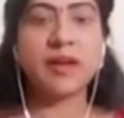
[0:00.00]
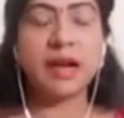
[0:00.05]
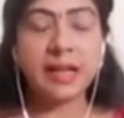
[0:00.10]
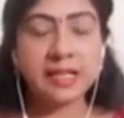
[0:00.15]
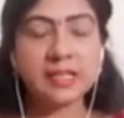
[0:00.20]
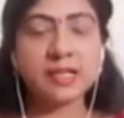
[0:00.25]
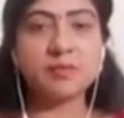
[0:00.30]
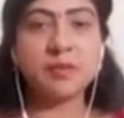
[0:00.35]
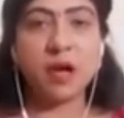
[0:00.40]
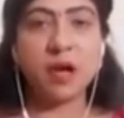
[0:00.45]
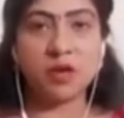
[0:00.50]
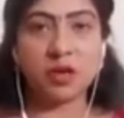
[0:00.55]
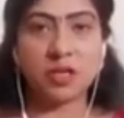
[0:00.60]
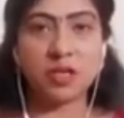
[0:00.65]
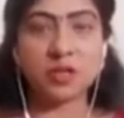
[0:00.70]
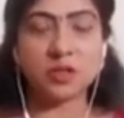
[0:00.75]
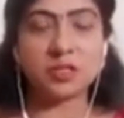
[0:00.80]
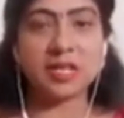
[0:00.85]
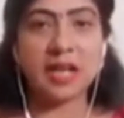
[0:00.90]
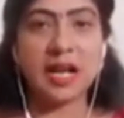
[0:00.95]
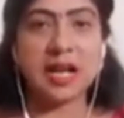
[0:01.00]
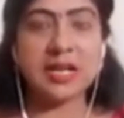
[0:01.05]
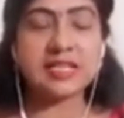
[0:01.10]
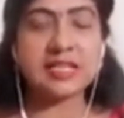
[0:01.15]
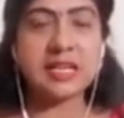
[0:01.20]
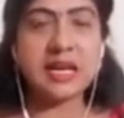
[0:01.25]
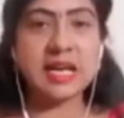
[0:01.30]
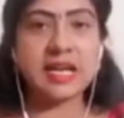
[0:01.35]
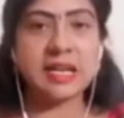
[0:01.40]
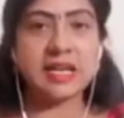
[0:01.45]
வணக்கம் நான் உங்கள் டாக்டர்
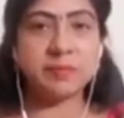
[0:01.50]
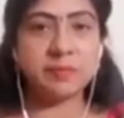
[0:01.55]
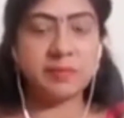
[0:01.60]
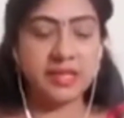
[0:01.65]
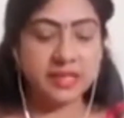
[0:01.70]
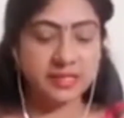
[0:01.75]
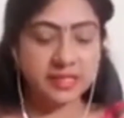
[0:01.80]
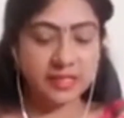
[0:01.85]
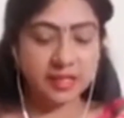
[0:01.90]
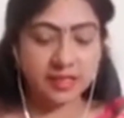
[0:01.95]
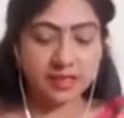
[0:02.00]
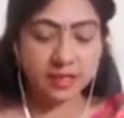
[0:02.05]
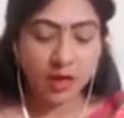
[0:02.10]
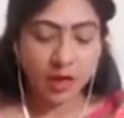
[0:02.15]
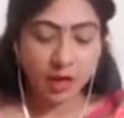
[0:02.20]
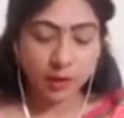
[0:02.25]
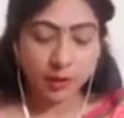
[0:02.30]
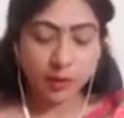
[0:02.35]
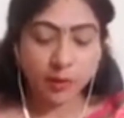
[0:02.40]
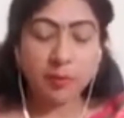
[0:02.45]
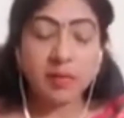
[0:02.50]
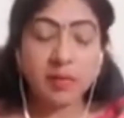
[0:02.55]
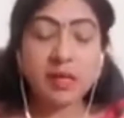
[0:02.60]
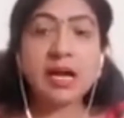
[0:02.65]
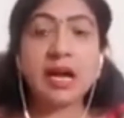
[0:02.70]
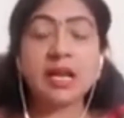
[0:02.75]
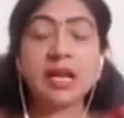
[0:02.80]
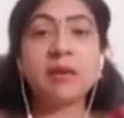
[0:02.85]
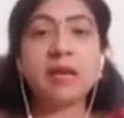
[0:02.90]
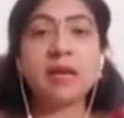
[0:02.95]
ஆஷா லெனின் பேசுகிறேன் ரொம்ப
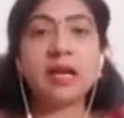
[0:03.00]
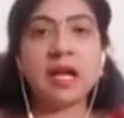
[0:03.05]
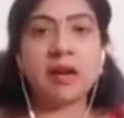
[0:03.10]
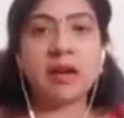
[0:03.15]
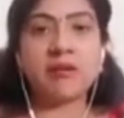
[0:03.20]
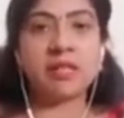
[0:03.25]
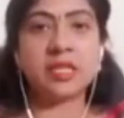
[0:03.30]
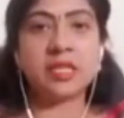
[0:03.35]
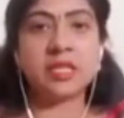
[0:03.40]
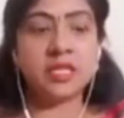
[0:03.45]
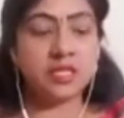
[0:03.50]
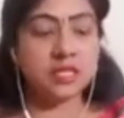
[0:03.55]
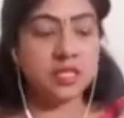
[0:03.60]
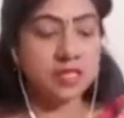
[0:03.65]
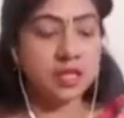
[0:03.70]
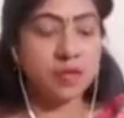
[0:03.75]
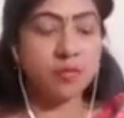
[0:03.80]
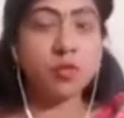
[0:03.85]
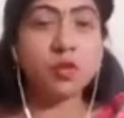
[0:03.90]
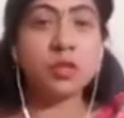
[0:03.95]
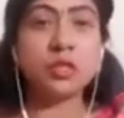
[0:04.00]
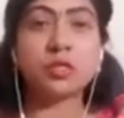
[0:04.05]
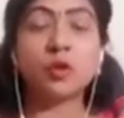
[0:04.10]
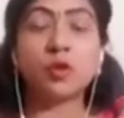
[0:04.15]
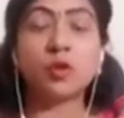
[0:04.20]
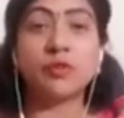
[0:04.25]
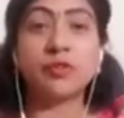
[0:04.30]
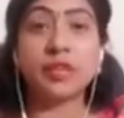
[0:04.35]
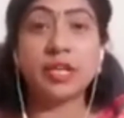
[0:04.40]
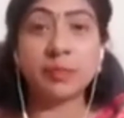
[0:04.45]
காலமாக நான் வந்துட்டு இந்த
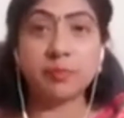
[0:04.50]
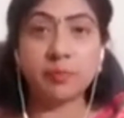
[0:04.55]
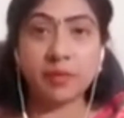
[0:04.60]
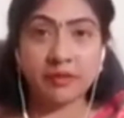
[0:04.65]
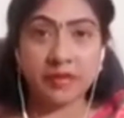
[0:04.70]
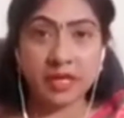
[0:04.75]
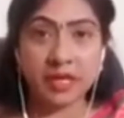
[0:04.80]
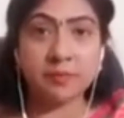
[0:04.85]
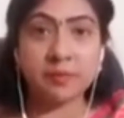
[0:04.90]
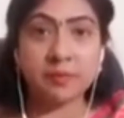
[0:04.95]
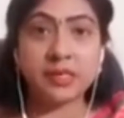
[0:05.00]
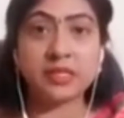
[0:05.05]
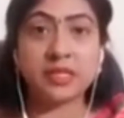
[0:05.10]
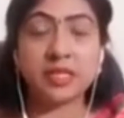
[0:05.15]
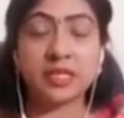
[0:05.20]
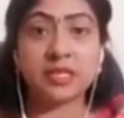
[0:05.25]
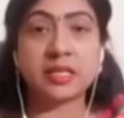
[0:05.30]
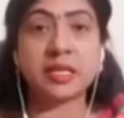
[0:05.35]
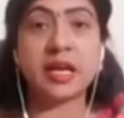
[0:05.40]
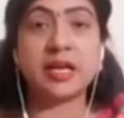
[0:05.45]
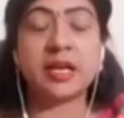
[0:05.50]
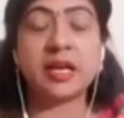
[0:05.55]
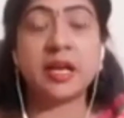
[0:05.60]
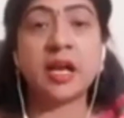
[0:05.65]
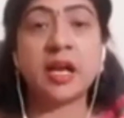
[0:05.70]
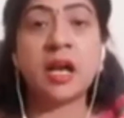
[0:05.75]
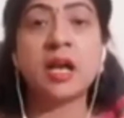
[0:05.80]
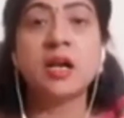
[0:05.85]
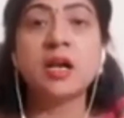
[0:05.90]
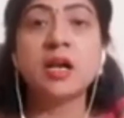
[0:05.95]
சமூகத்துக்கு ஒரு விழிப்புணர்வு ஏற்படுத்திட்டு இருக்கேன்
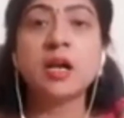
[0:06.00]
என்னென்னா